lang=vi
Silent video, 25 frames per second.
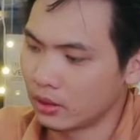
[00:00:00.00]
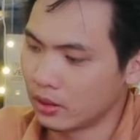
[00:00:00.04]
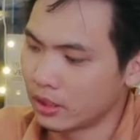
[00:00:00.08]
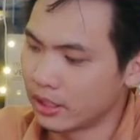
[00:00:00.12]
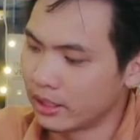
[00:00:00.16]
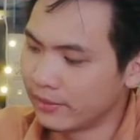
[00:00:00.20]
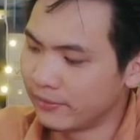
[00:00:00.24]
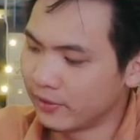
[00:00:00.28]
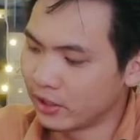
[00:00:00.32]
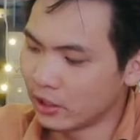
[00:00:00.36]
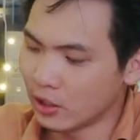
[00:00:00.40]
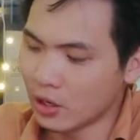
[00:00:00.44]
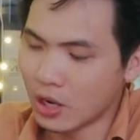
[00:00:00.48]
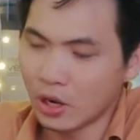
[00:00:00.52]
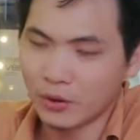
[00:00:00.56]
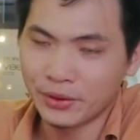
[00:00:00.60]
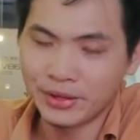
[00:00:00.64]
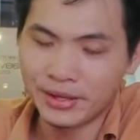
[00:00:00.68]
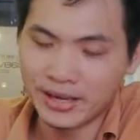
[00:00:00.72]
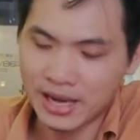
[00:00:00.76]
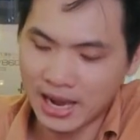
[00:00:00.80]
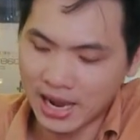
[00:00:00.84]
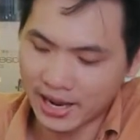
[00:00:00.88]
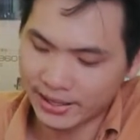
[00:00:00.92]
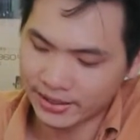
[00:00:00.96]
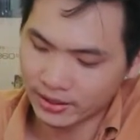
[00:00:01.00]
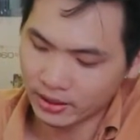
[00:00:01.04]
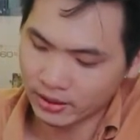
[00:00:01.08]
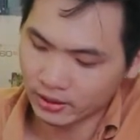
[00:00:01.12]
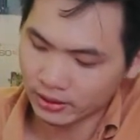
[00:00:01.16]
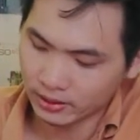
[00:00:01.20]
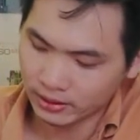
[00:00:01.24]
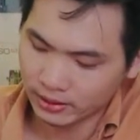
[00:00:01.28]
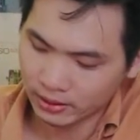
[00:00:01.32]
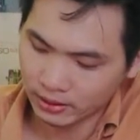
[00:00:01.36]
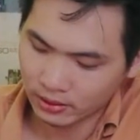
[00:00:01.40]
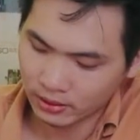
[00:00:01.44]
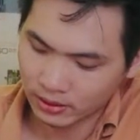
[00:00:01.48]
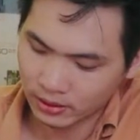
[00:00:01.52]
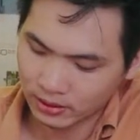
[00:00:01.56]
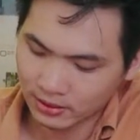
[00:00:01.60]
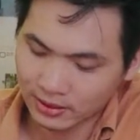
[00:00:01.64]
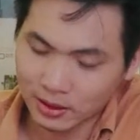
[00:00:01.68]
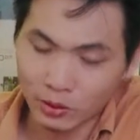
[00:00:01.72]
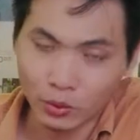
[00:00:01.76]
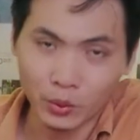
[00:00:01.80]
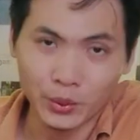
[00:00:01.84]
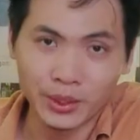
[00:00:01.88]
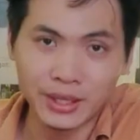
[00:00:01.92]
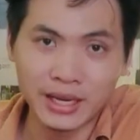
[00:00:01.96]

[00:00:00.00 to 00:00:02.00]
Đây vẫn loa Hyundai nhé, cái dòng của